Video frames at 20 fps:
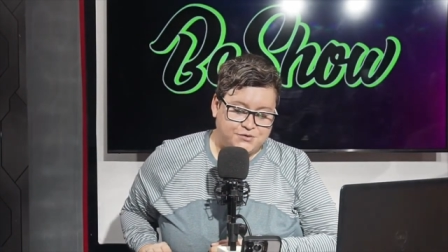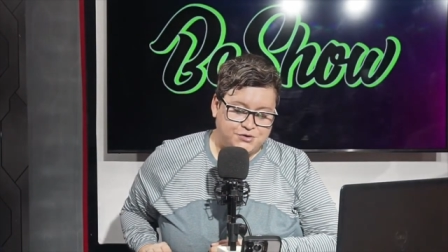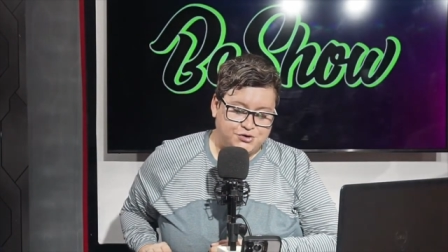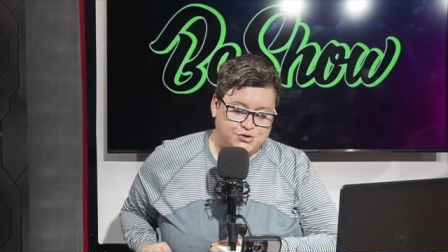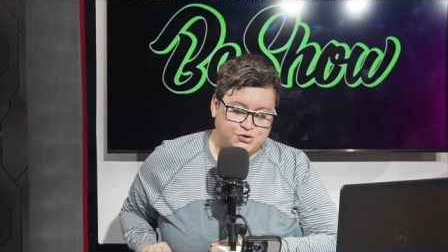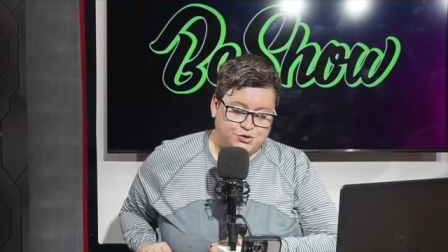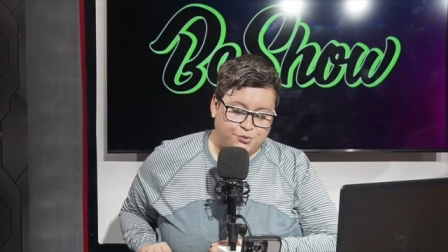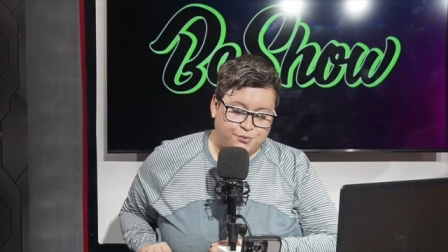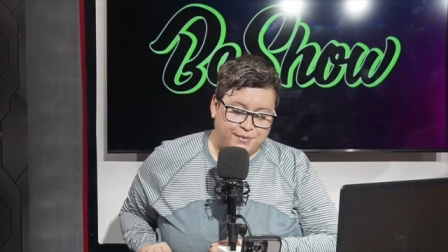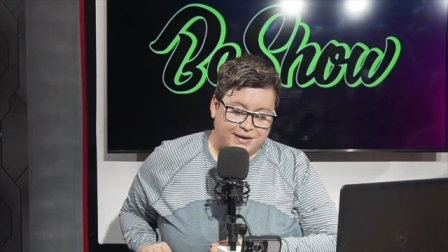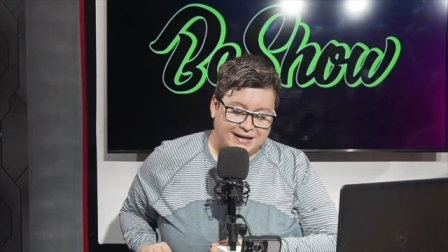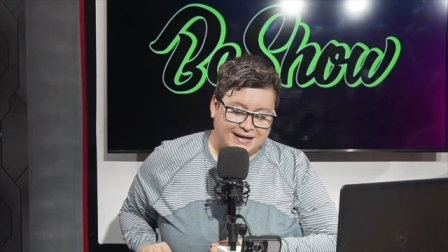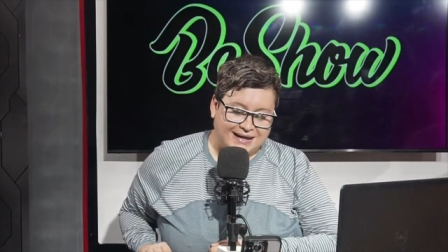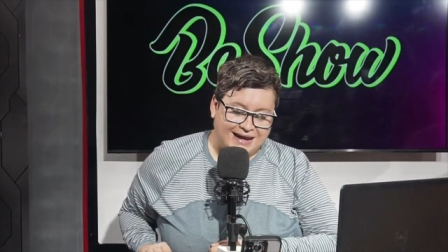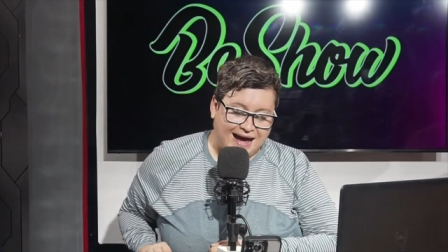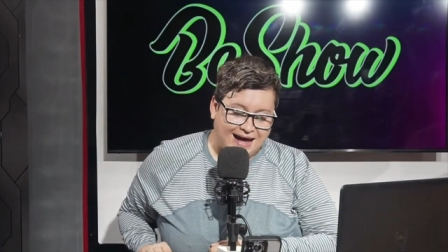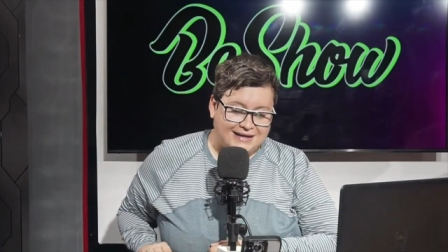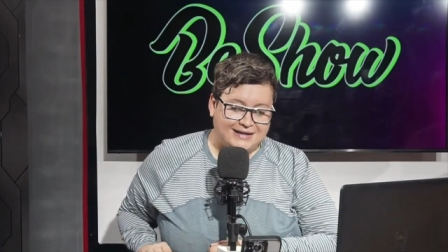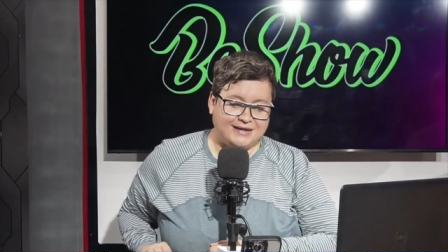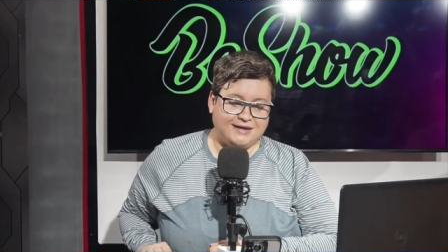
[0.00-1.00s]

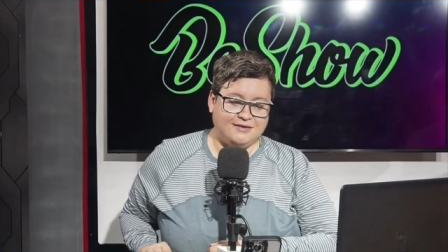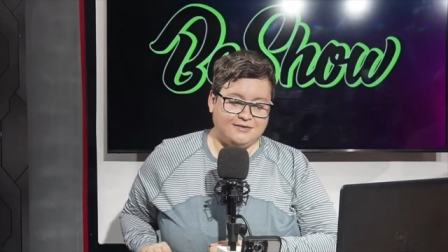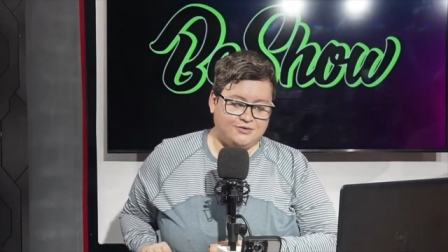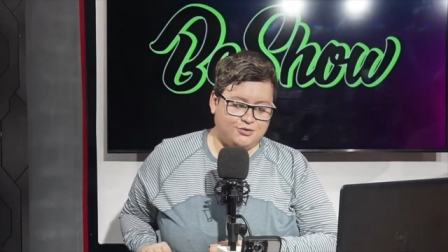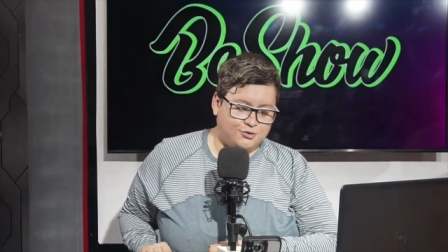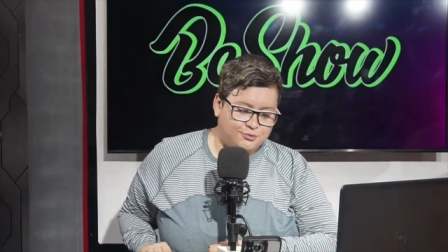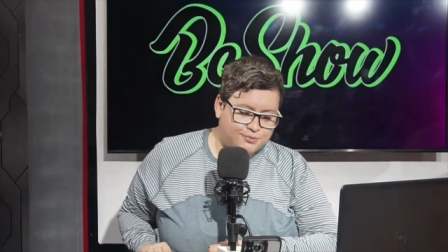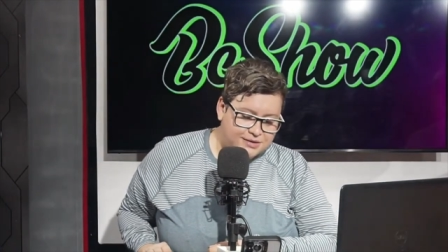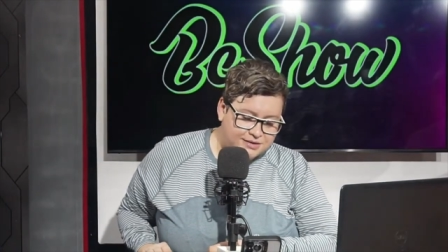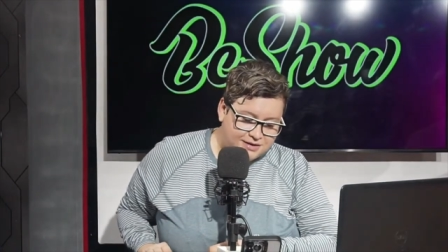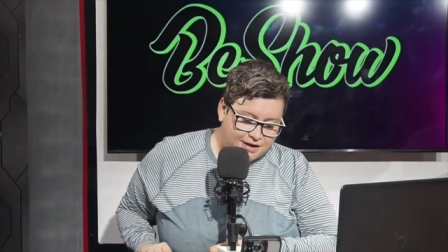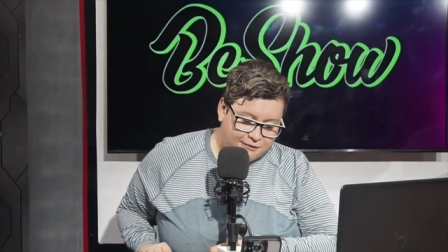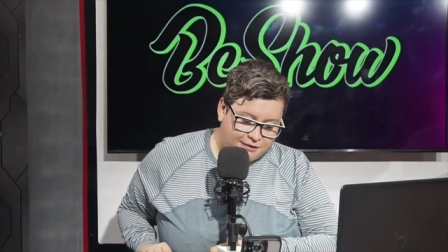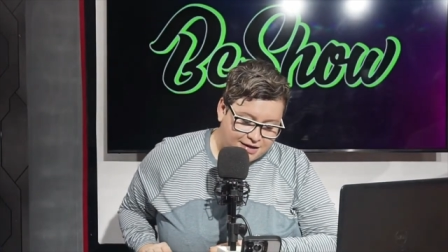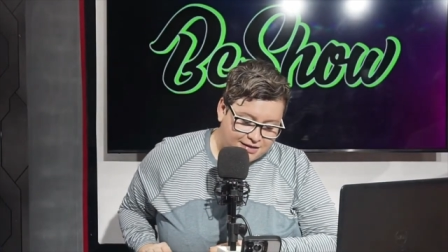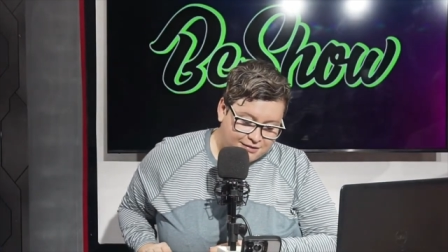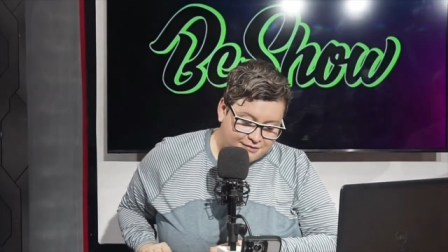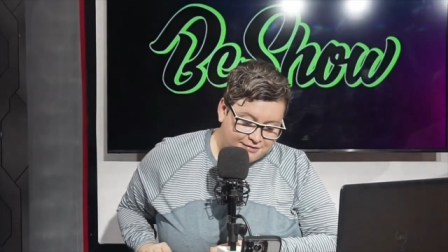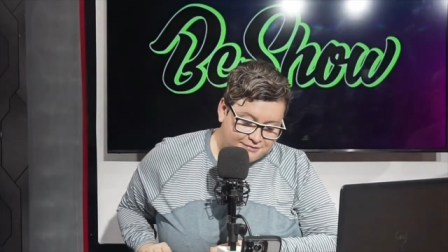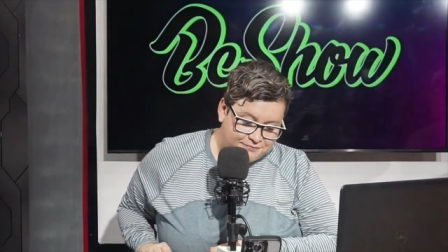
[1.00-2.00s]
Yubinani, Yubi, ya va
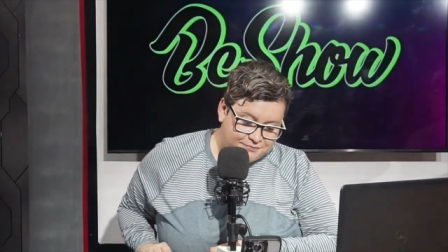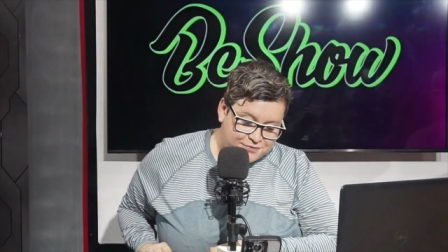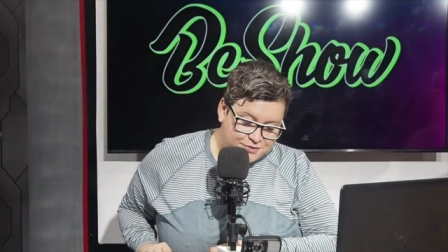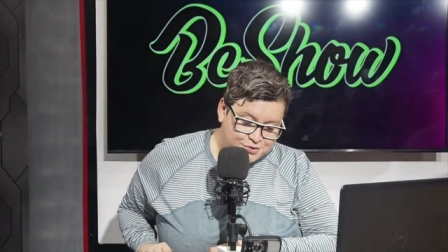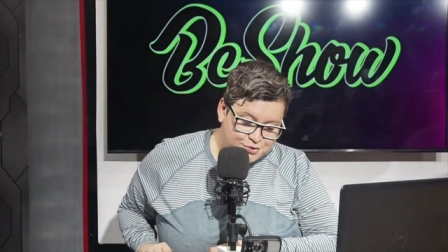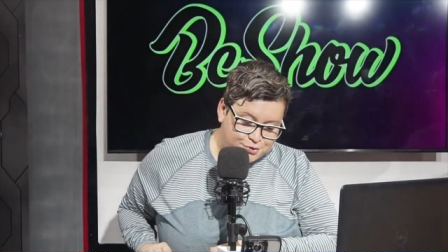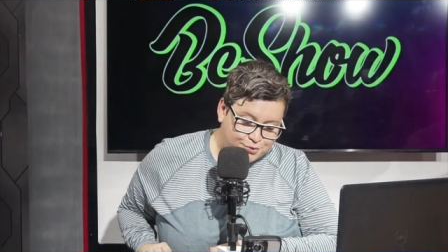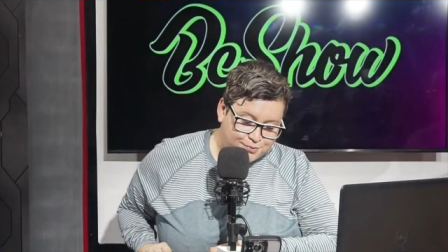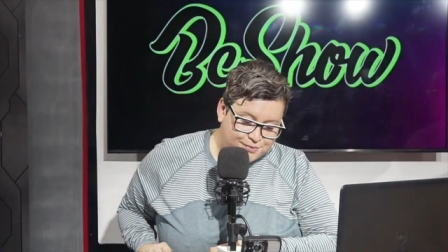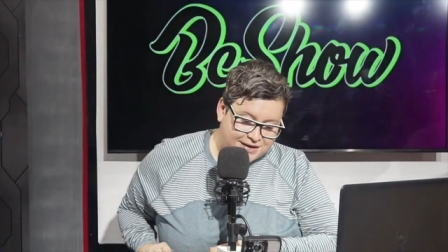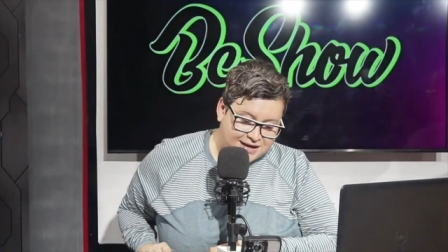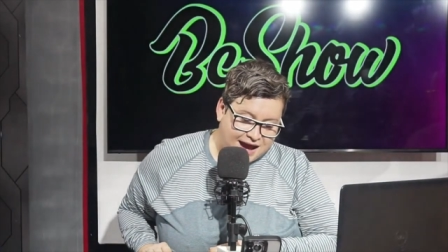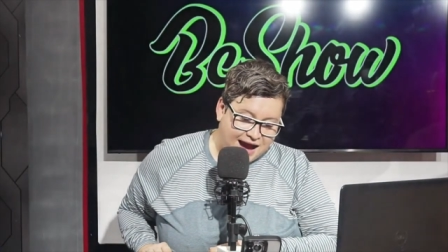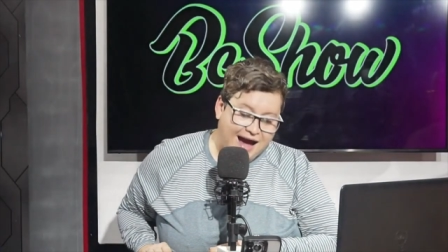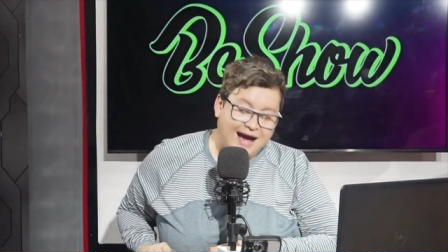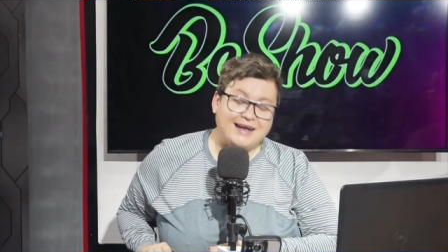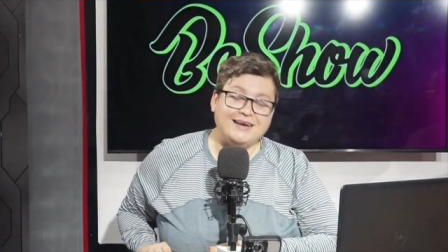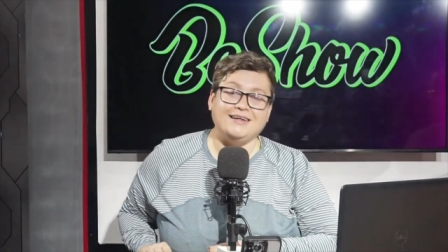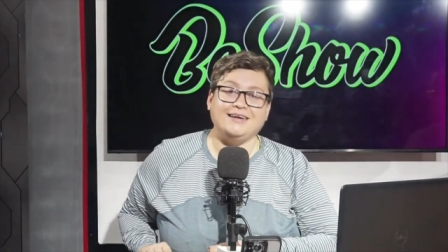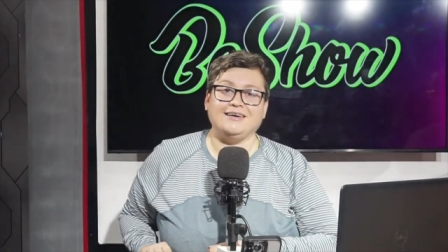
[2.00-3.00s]
de Yubi
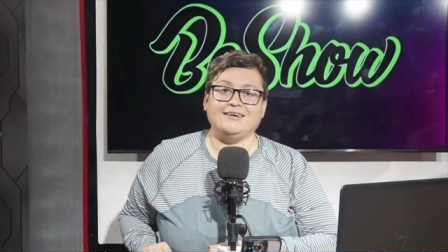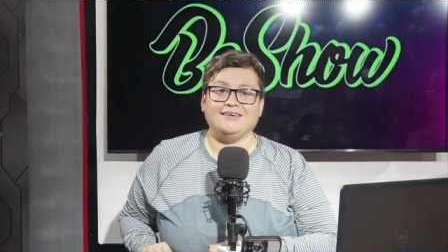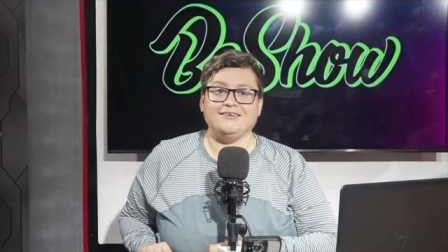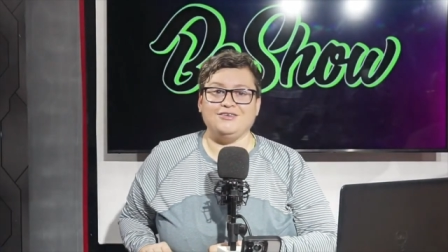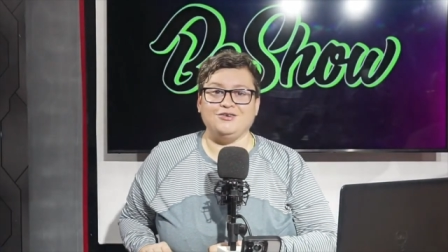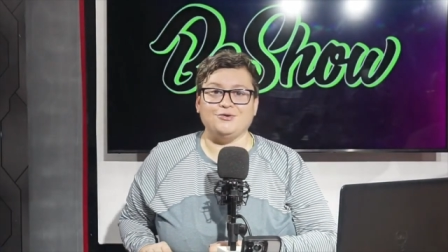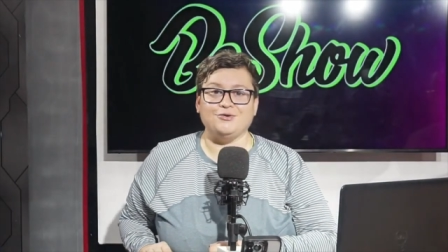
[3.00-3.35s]
Hani